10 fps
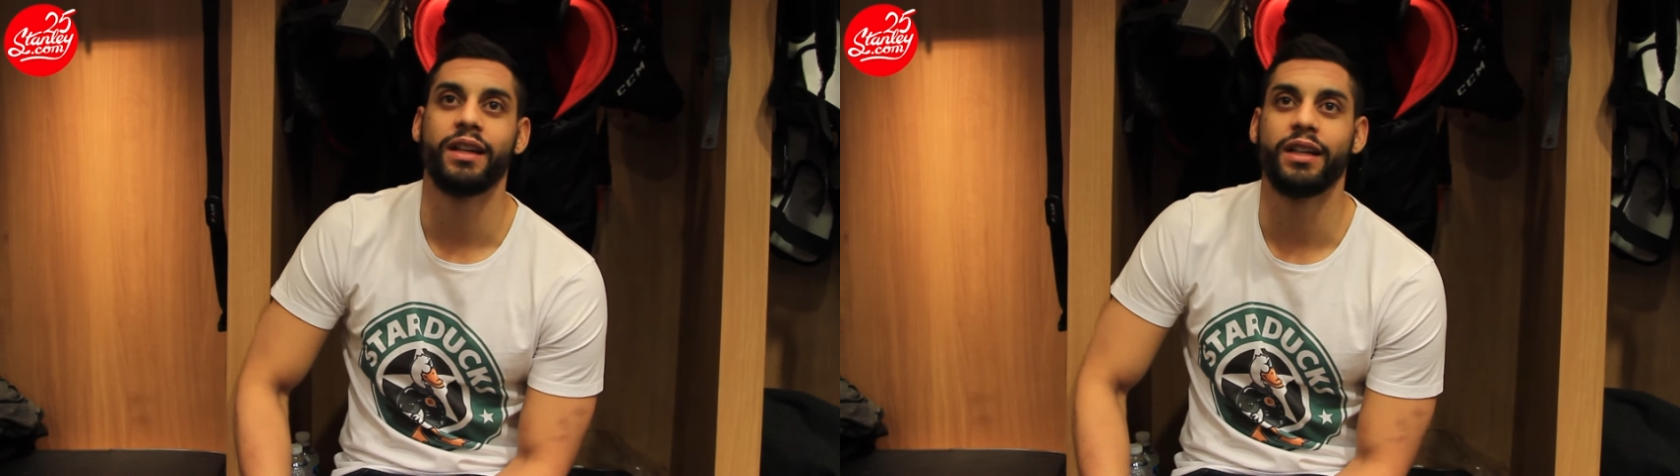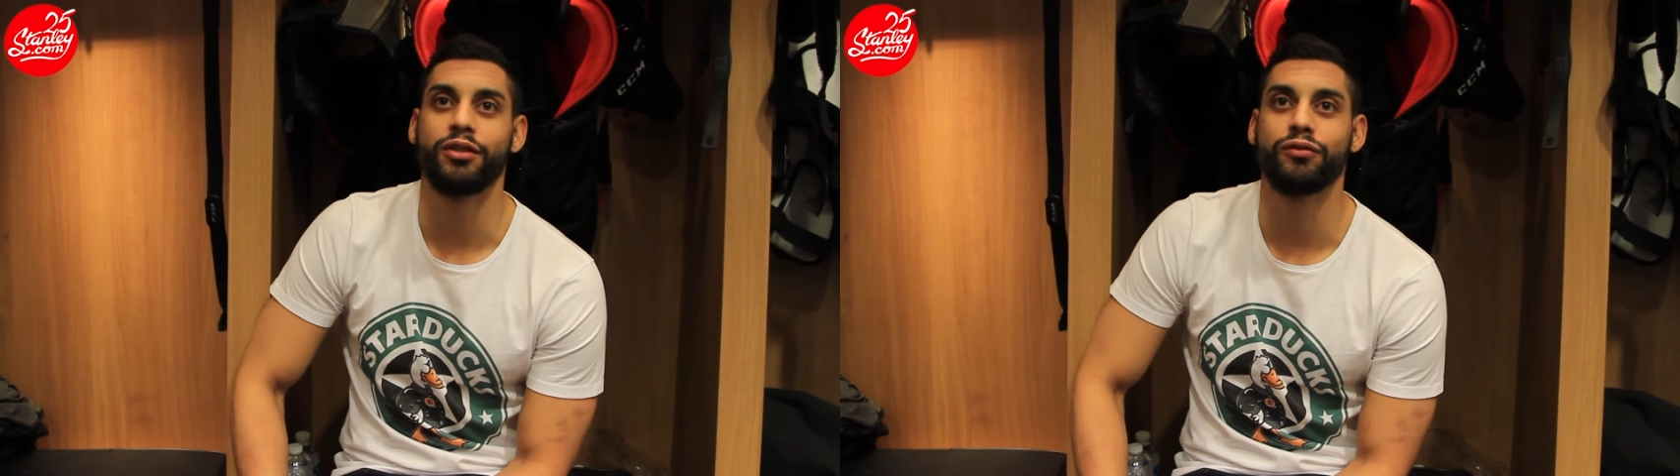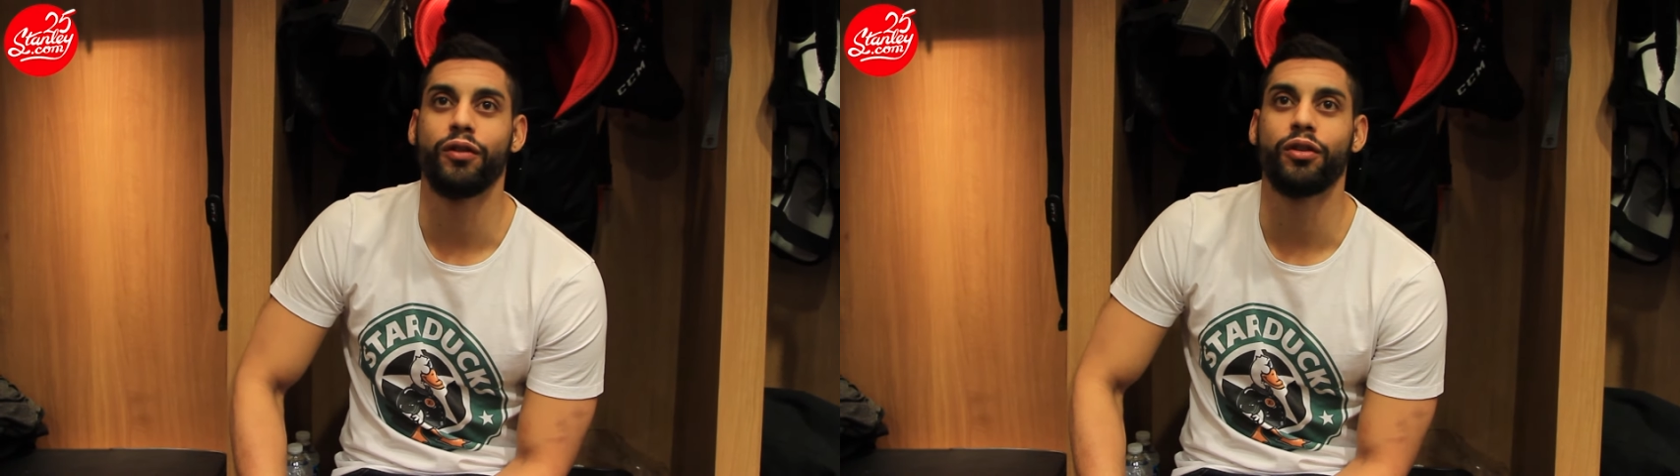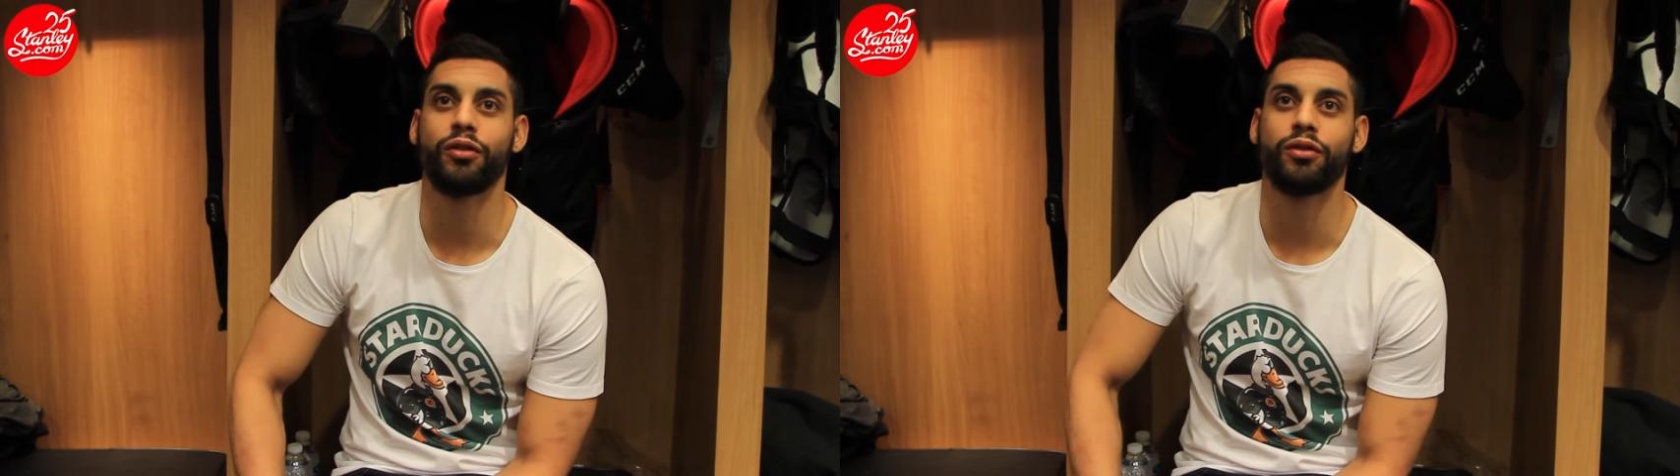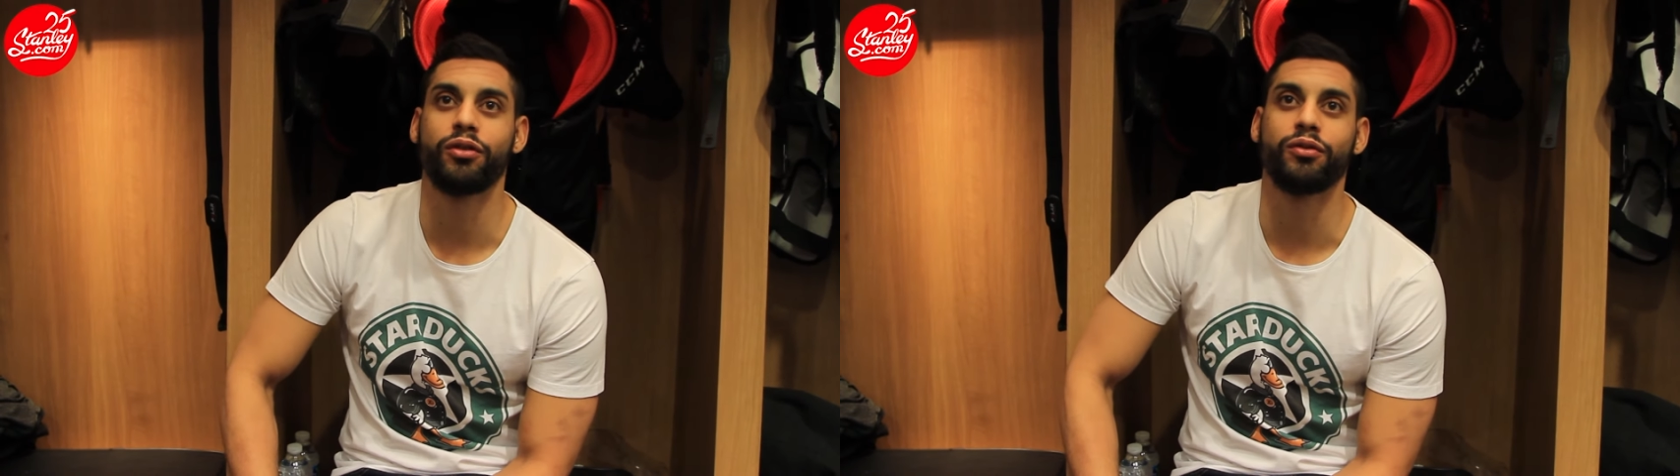Et souvent,
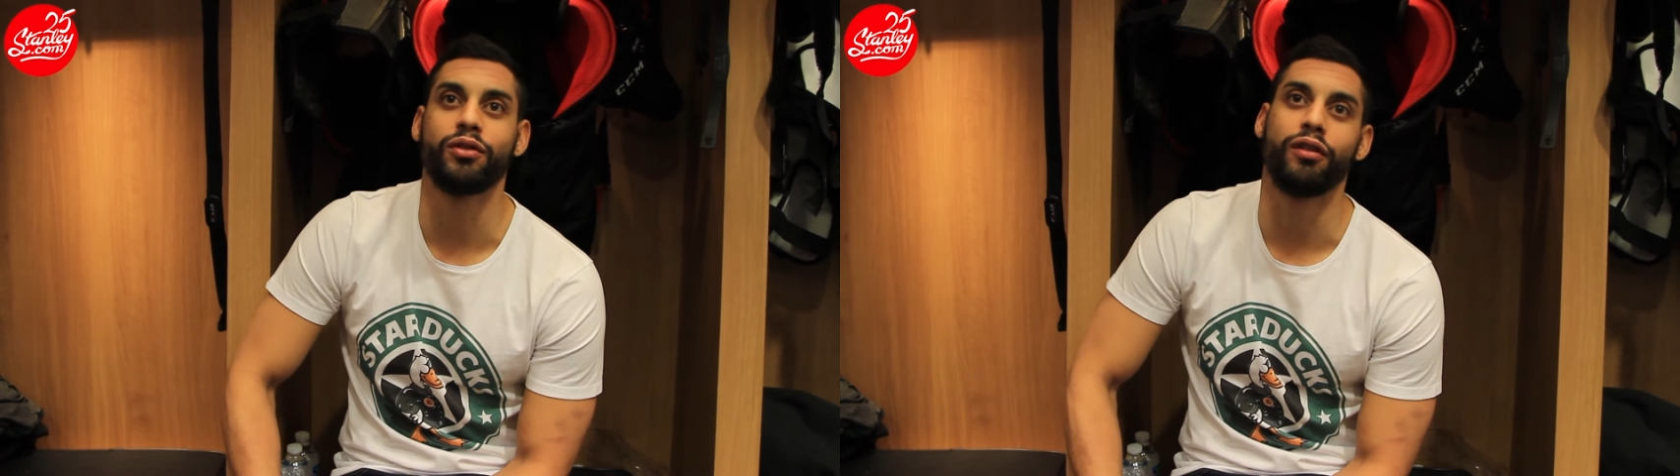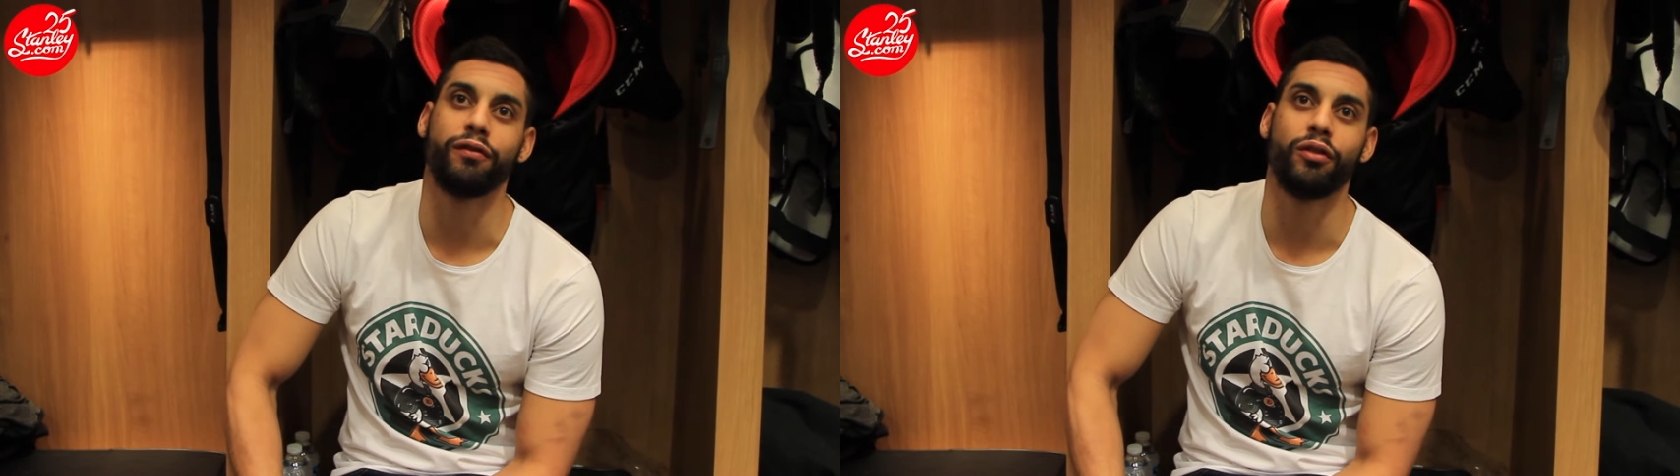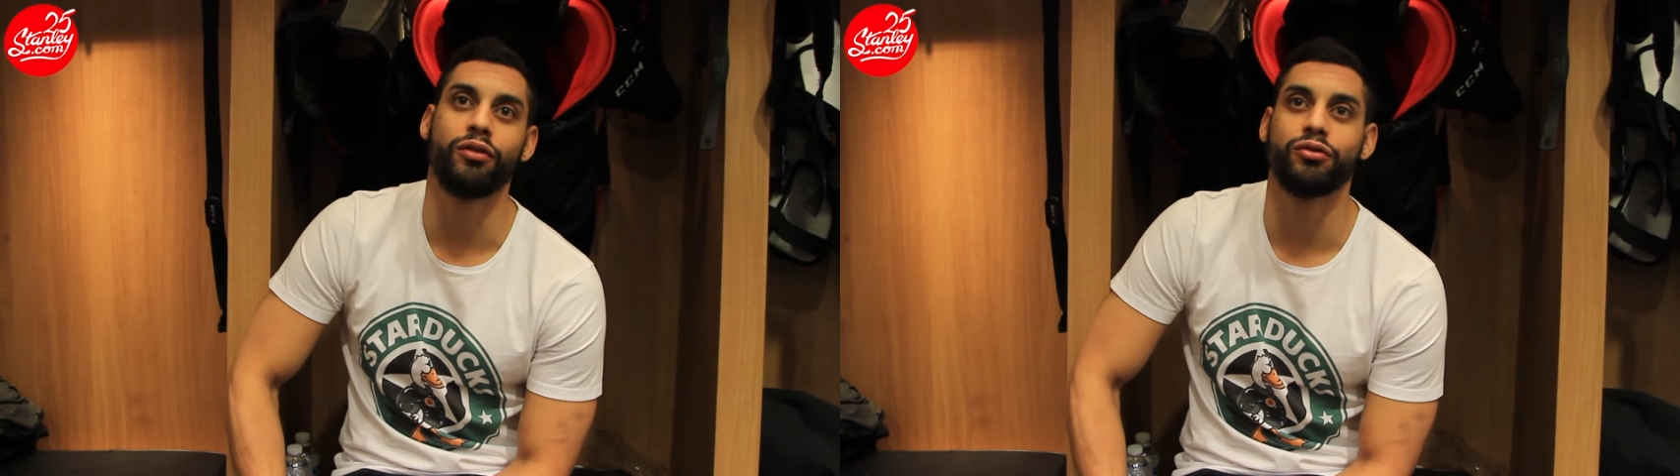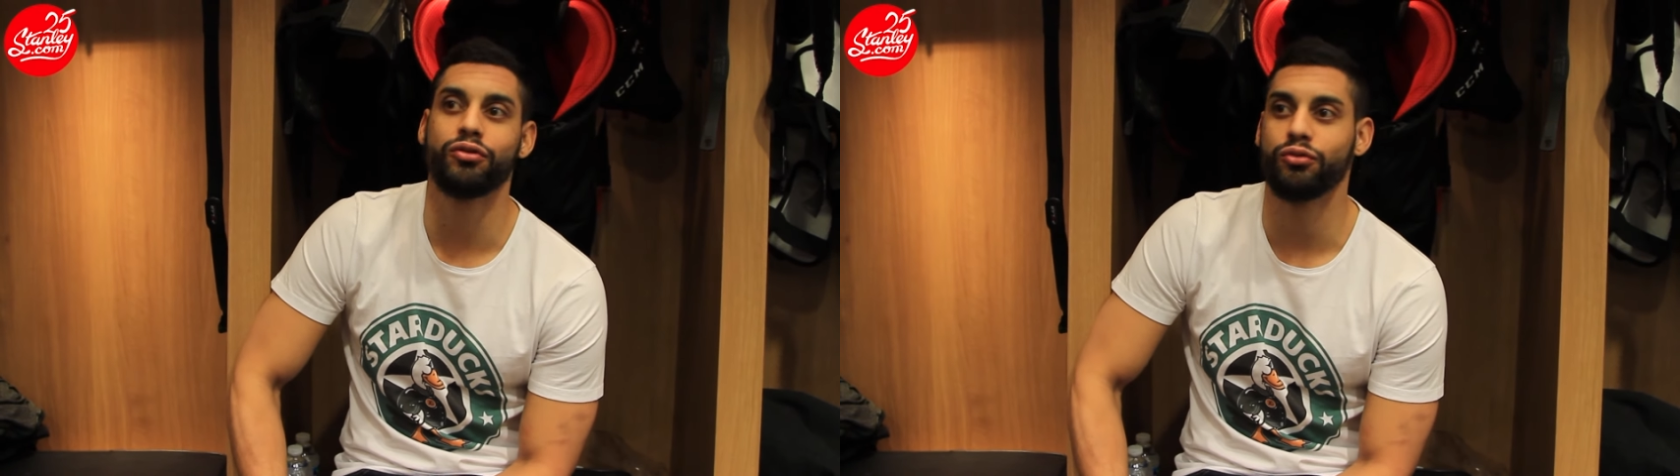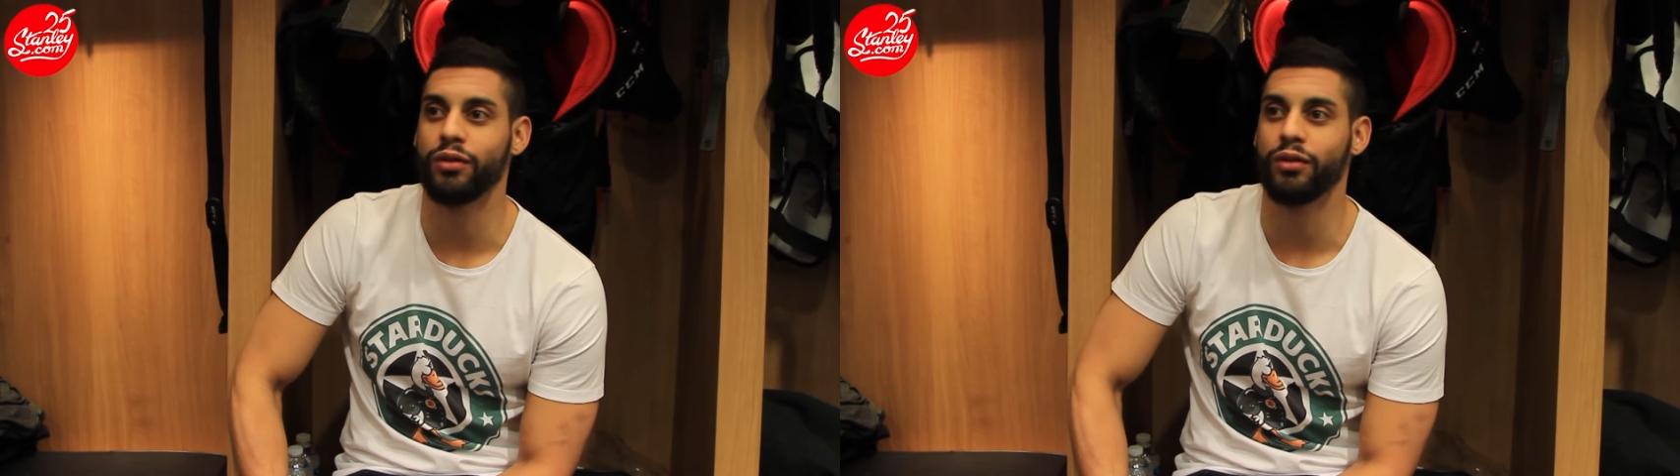quand on est en France